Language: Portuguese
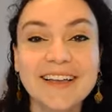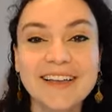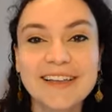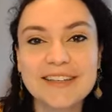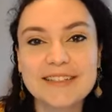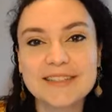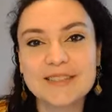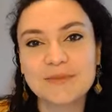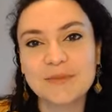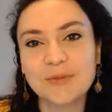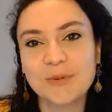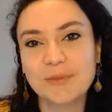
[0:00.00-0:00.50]

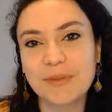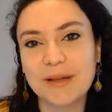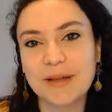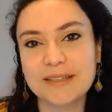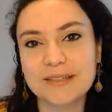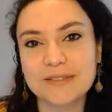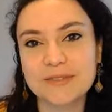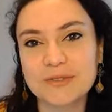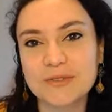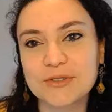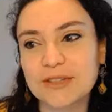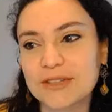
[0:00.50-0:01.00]
Esse é meu
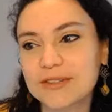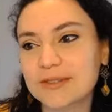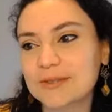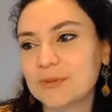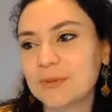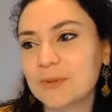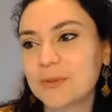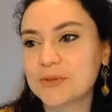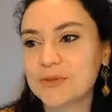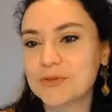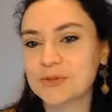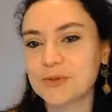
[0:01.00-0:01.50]
marido, gente,
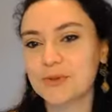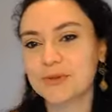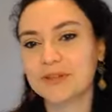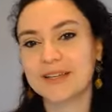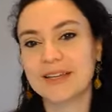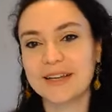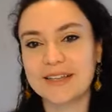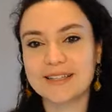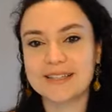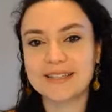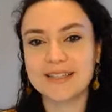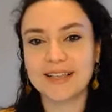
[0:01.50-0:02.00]
uma pessoa
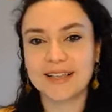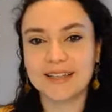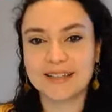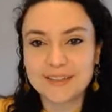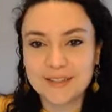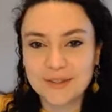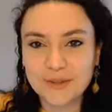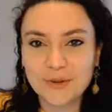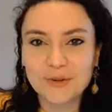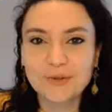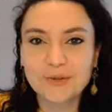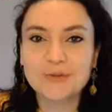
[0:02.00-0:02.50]
engraçada
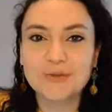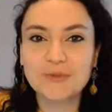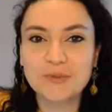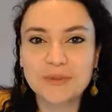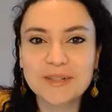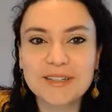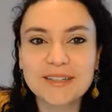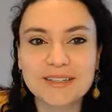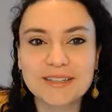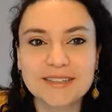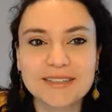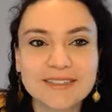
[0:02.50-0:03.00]
logo de
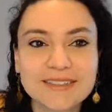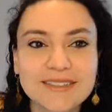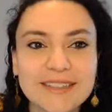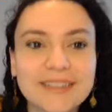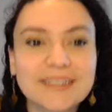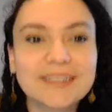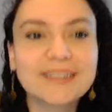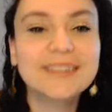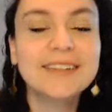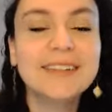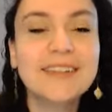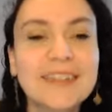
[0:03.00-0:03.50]
manhã,
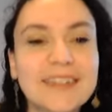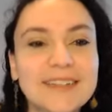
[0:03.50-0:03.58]
né?